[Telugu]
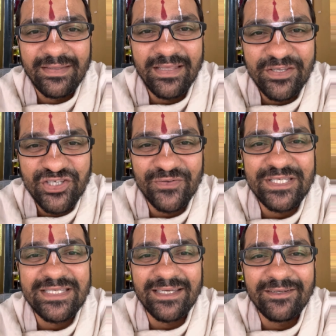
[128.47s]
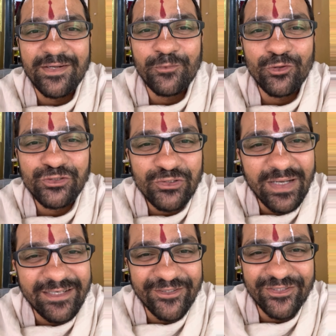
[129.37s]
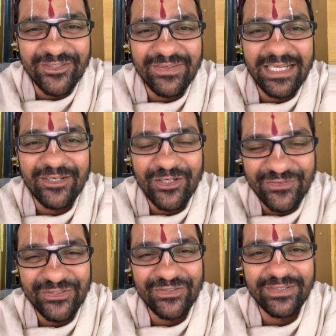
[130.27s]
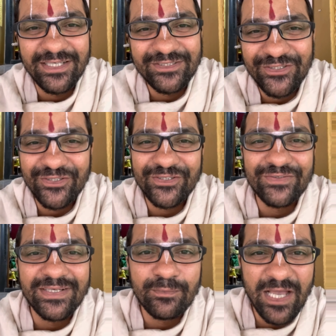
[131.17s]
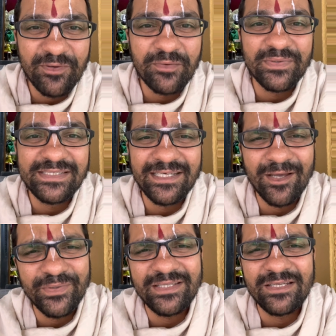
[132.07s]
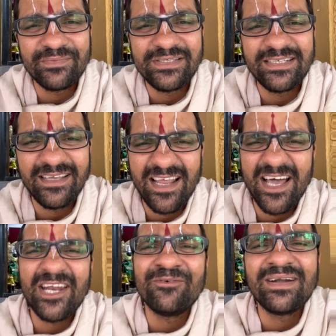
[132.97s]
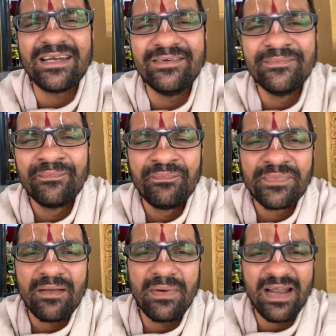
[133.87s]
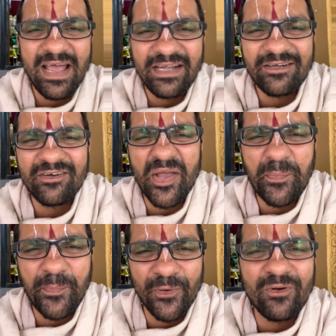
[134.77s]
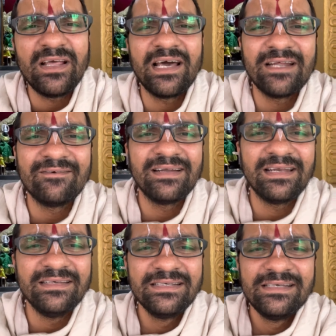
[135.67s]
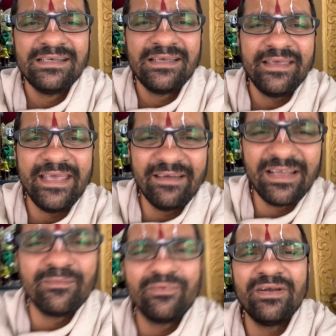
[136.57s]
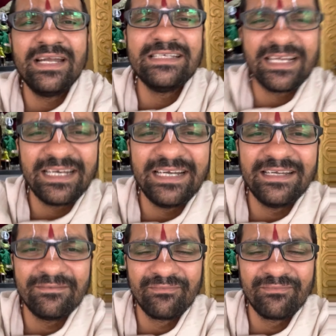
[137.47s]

నేను జీవించాను నేను పాజిటివ్ యాటిట్యూడ్తో ఉన్నాను నవ్వుతూ ఉన్నాను సంతోషంగా ఉన్నాను ప్రేమను పంచాను ఆప్యాయతను పంచాను ఇలానే ఉండాలి మన యాటిట్యూడ్ ఎప్పుడు కూడా ఇలానే ఉండాలి ఏమైనా పోనండి జరగనండి